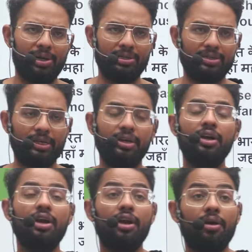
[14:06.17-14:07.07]
पानी से
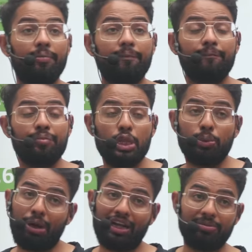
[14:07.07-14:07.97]

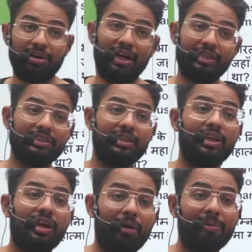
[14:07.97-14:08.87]
महात्मा गांधी जी ने
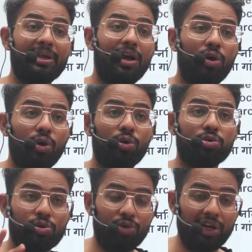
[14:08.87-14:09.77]
कहा भैया ओ
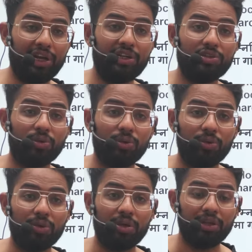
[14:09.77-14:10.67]
सुनो अंग्रेजों
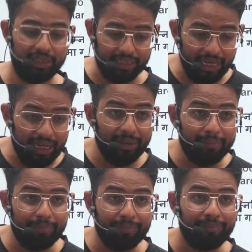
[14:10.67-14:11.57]
ये
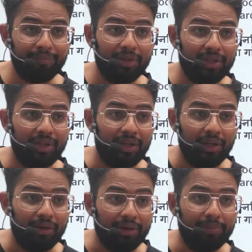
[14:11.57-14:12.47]

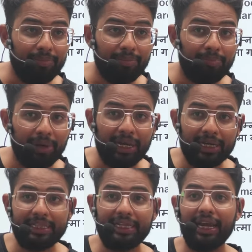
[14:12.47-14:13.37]

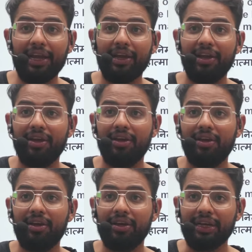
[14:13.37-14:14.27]
प्रकृति है
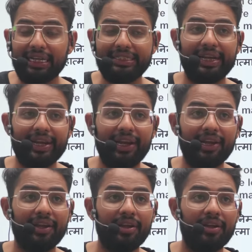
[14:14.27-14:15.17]
नेचर
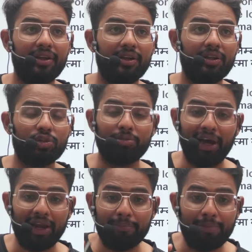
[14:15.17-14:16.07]
है
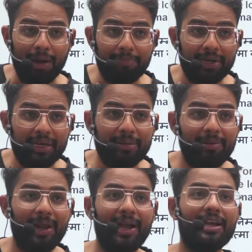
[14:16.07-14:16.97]
तुम्हारे बाप ने नहीं
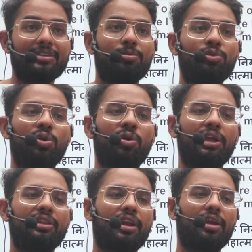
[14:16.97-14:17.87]
बनाया है समुद्रों के
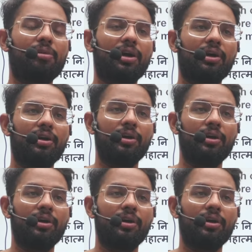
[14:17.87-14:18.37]
अंदर नमक